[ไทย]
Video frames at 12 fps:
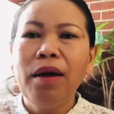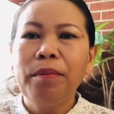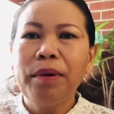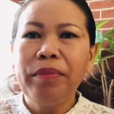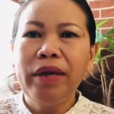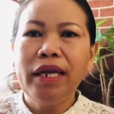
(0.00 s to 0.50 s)

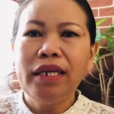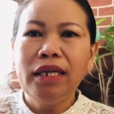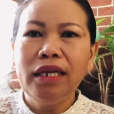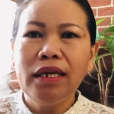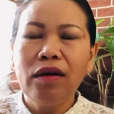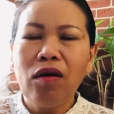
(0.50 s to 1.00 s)
ประเพ
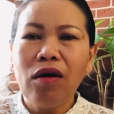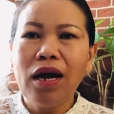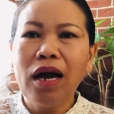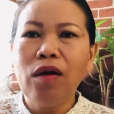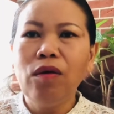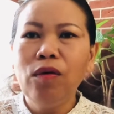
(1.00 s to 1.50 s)
ณีของ
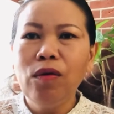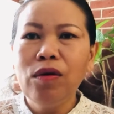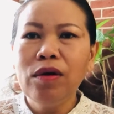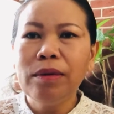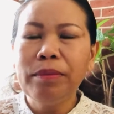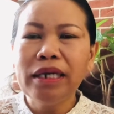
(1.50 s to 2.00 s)
เขา
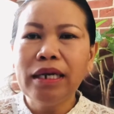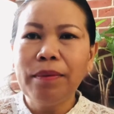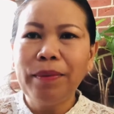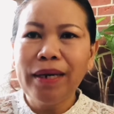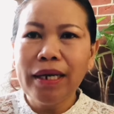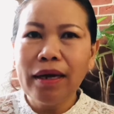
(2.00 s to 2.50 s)
มันกับ
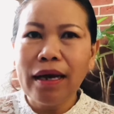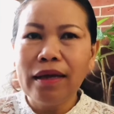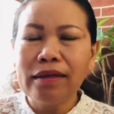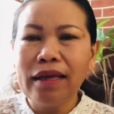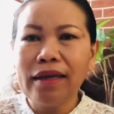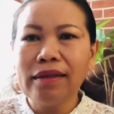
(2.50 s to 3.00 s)
อะไร
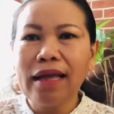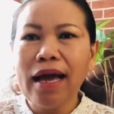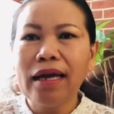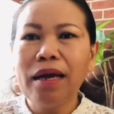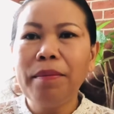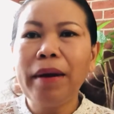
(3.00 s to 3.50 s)
แตกต่าง
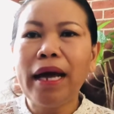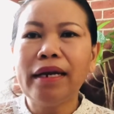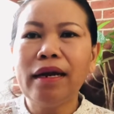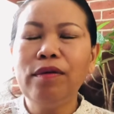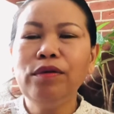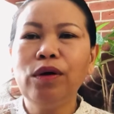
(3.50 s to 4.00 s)
กับบ้าน
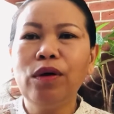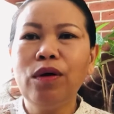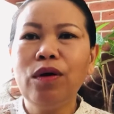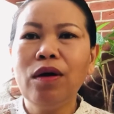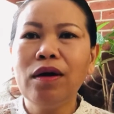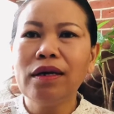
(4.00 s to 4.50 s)
เฮาดอ
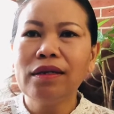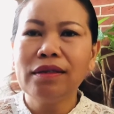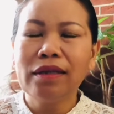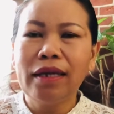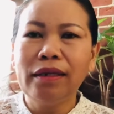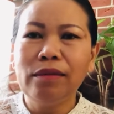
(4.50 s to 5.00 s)
ก
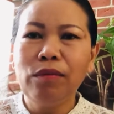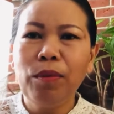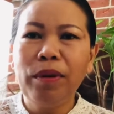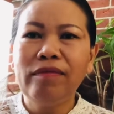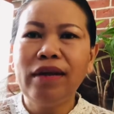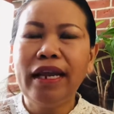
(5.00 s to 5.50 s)
อันโม
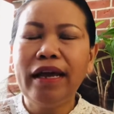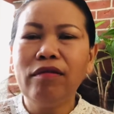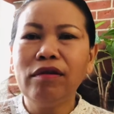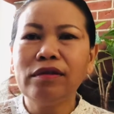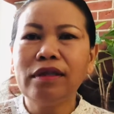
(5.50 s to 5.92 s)
เมนต์มาแล้ว